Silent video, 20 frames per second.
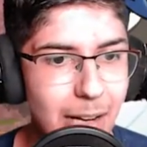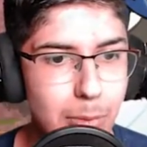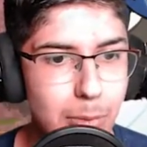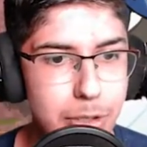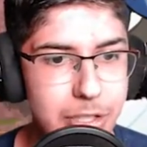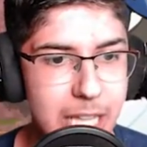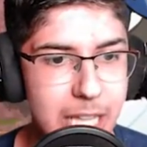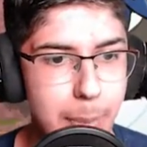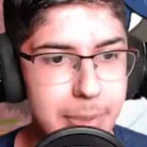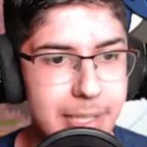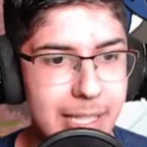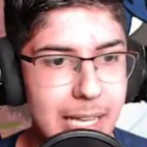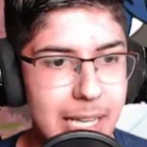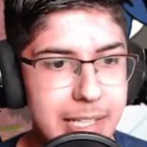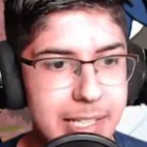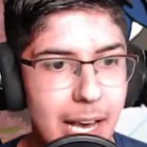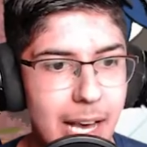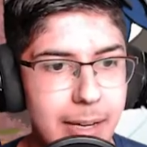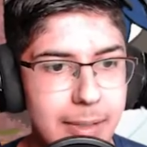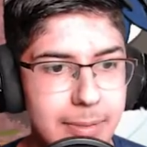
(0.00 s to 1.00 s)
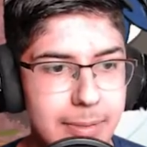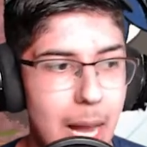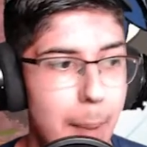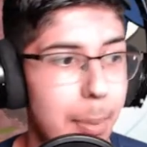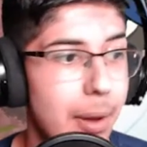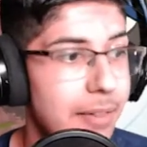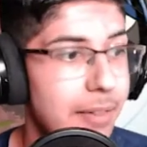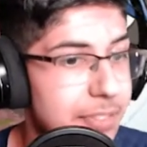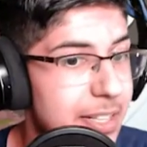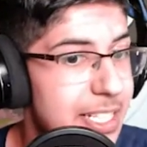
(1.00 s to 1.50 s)
muss, glaube ich, gleich ran.
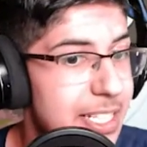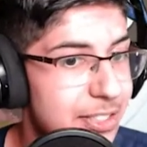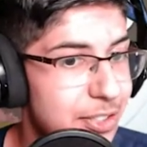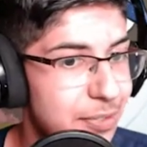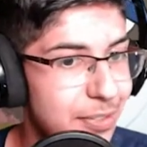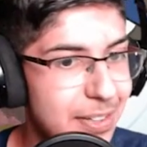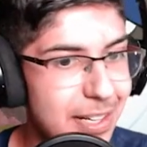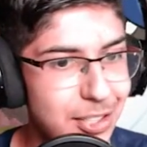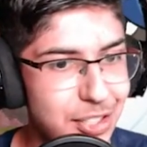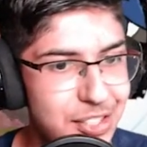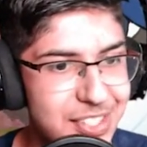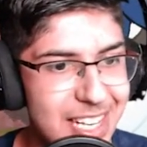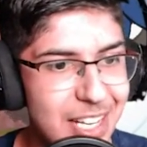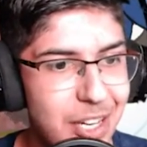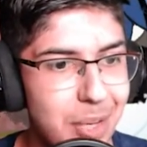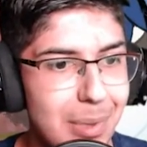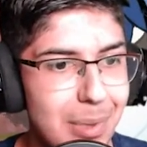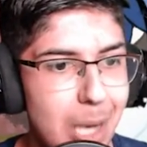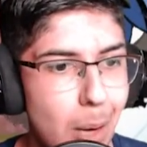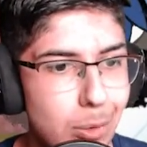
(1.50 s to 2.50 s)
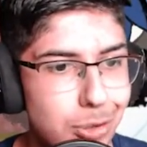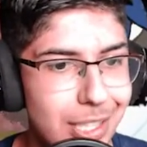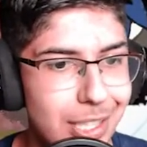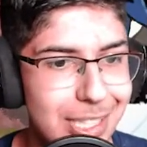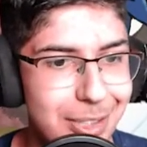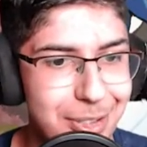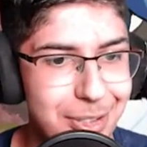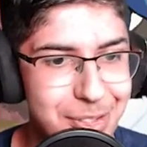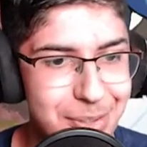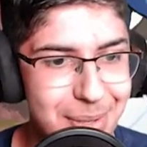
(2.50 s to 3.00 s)
Aber wie ihr wieder schon sehen könnt, mit
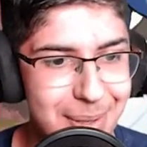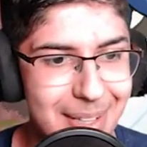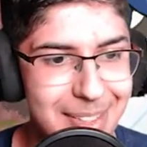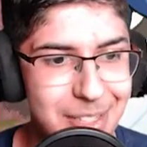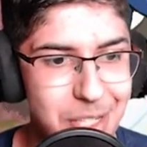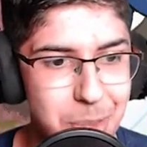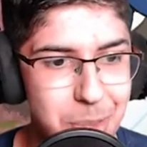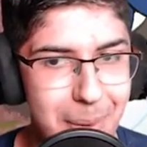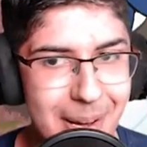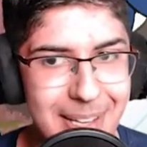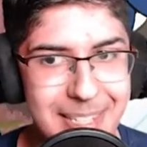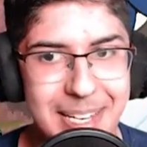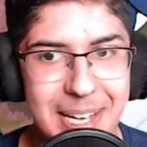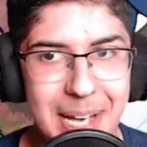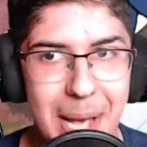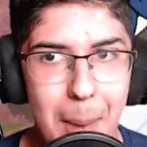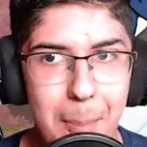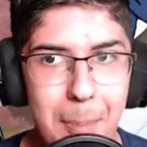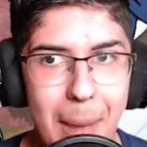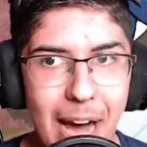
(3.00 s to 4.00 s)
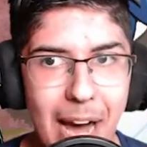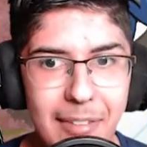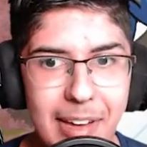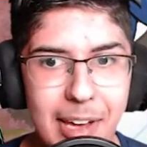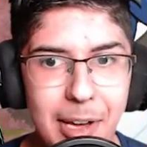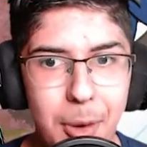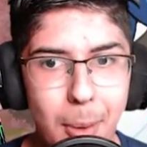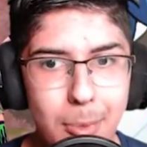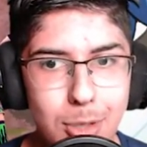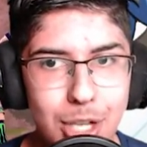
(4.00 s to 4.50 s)
Laubstangen und so den ganzen Spaß, machen wir
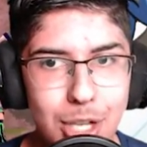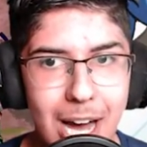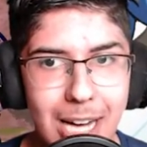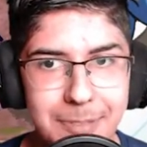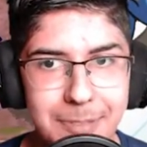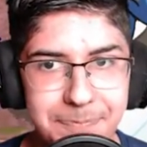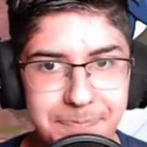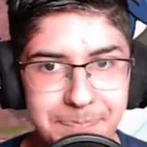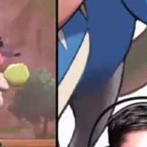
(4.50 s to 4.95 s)
enormen Schaden.